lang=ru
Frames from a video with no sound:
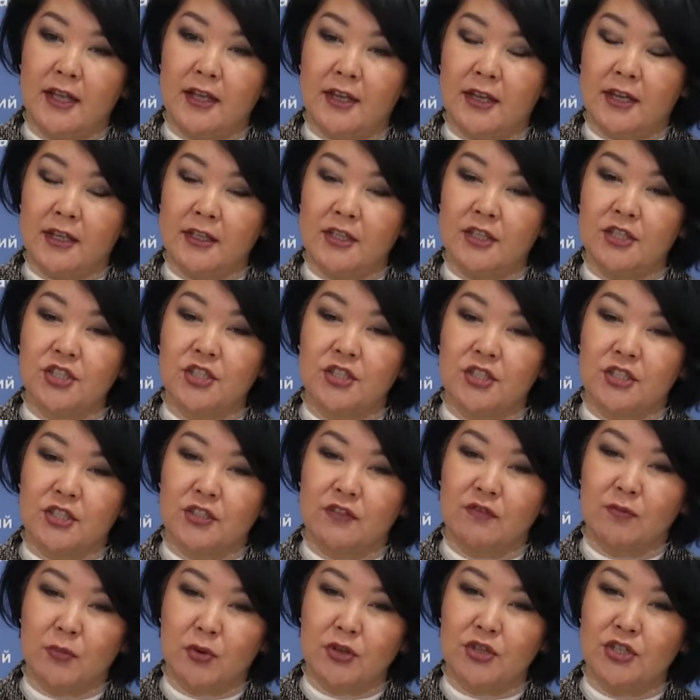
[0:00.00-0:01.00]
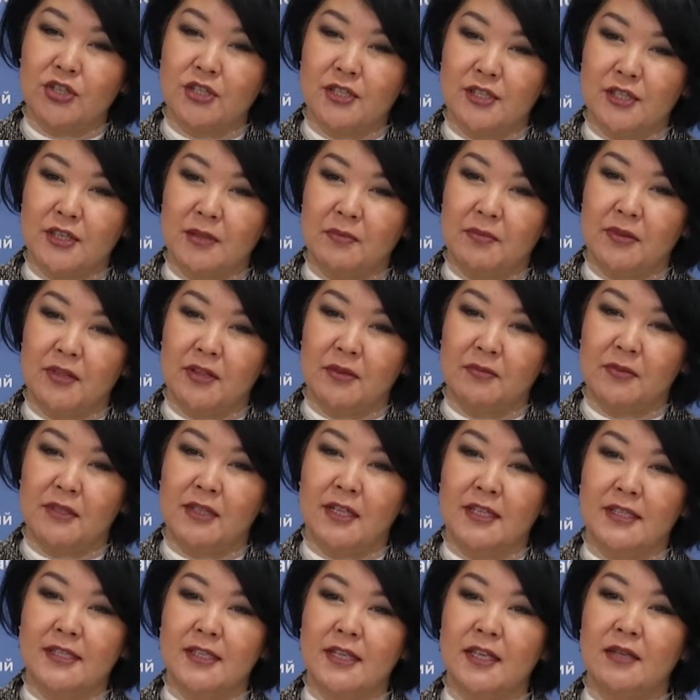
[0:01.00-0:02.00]
И, конечно же, в большей степени
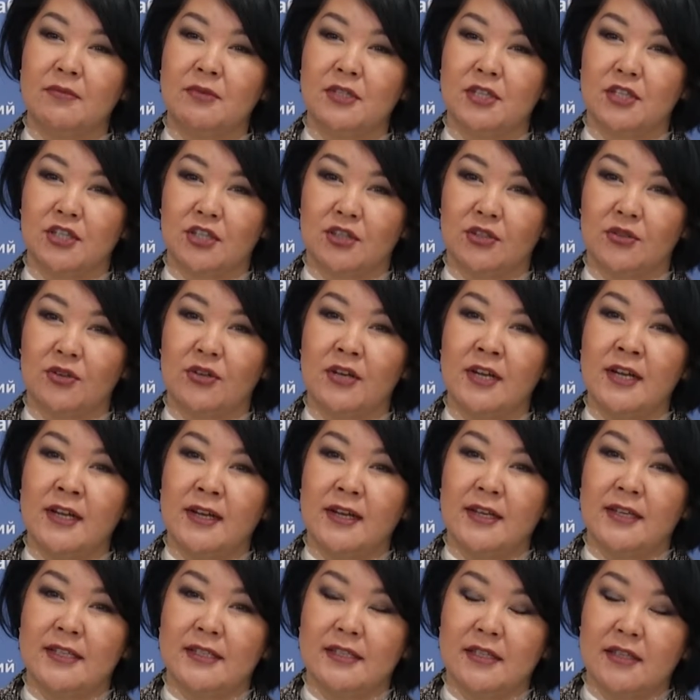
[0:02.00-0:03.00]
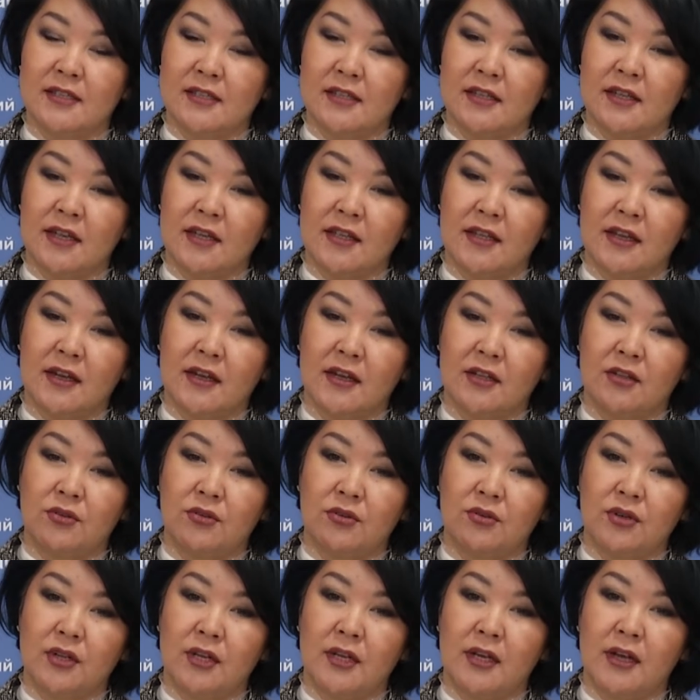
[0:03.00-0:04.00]
мы надеемся, что те знания,
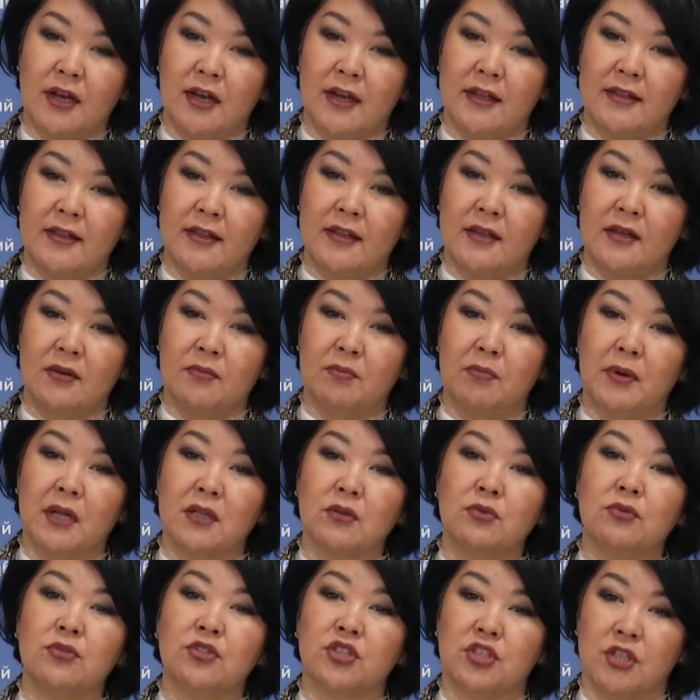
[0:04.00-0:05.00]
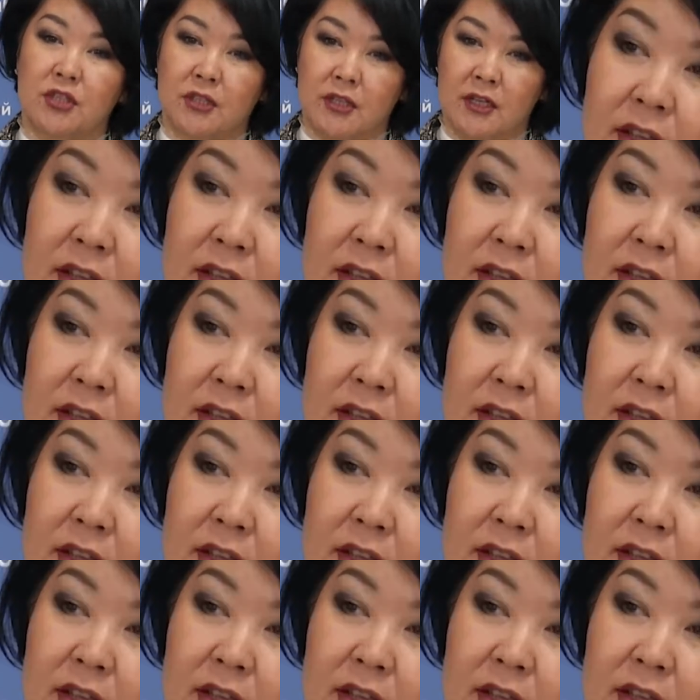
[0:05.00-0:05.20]
которые они получат